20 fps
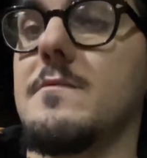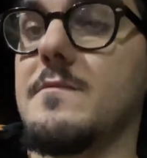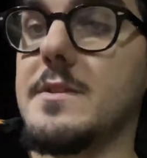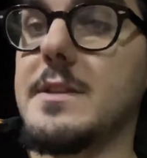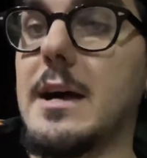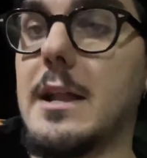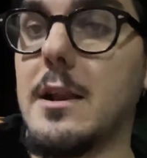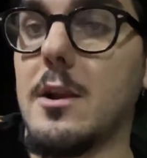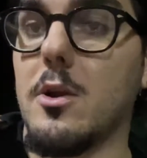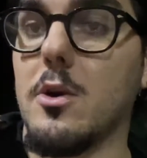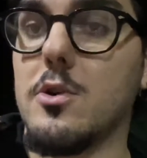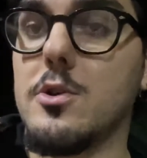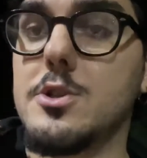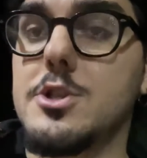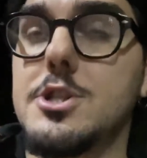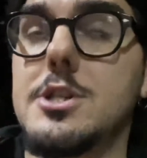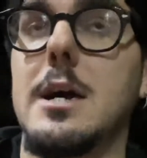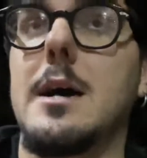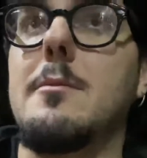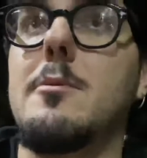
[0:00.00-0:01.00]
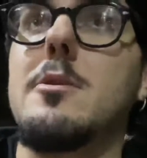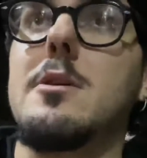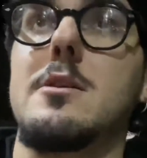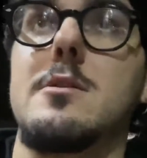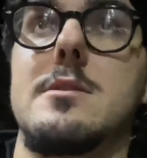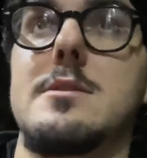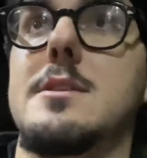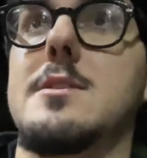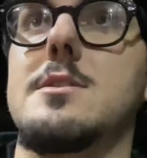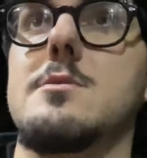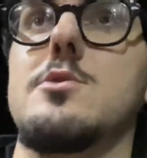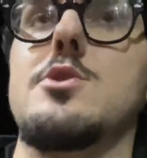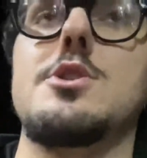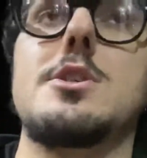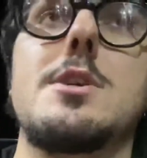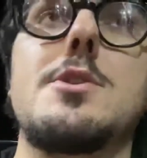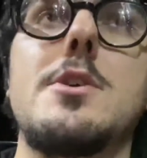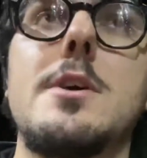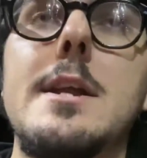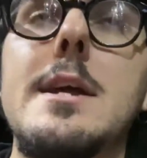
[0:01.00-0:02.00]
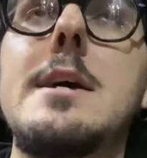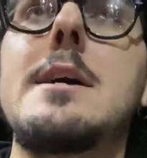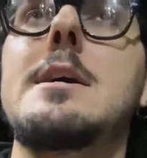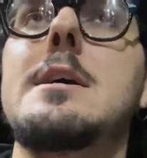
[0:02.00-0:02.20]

Vidal lo conosciamo, è un grandissimo giocatore.